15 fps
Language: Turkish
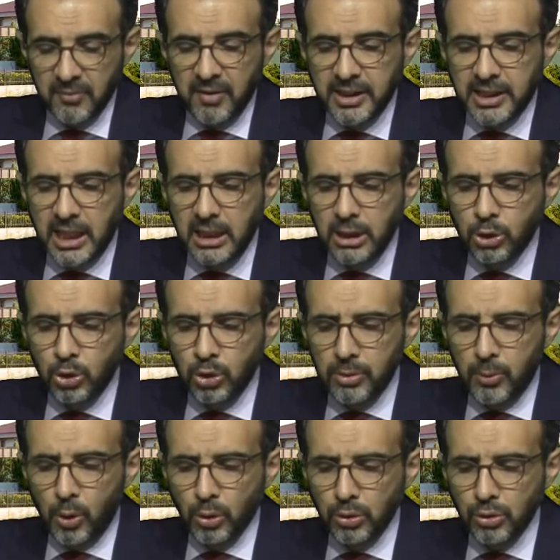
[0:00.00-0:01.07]
ve gelir
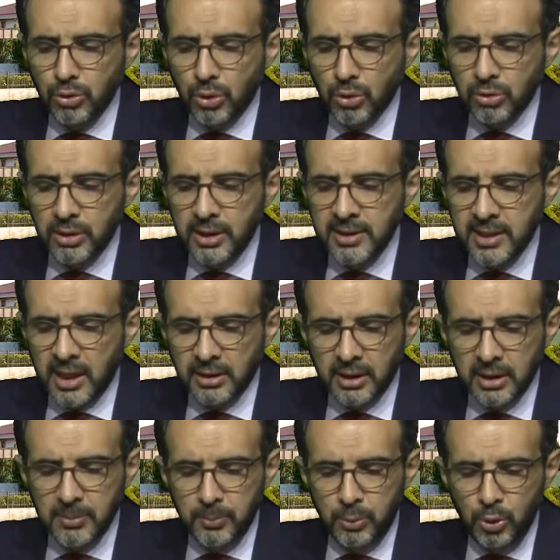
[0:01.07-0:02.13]
grubu olursa olsun
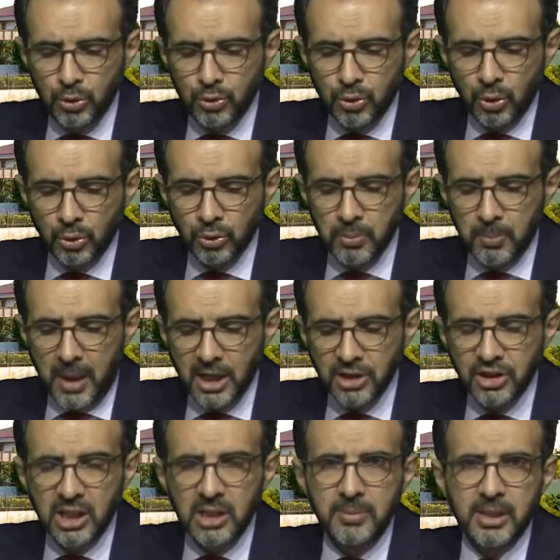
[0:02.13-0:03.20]
insanların büyük çoğunluğu
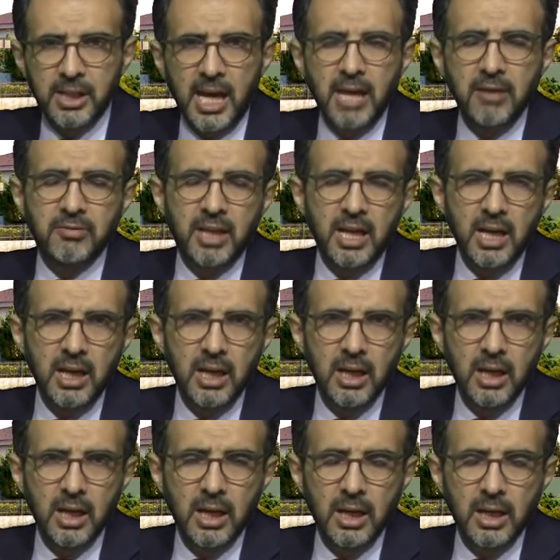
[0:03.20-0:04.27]
bahçeli bir evde
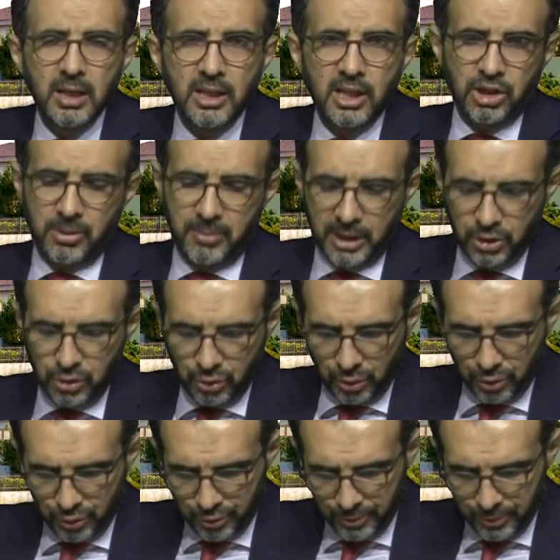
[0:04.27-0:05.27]
yaşamak istiyor.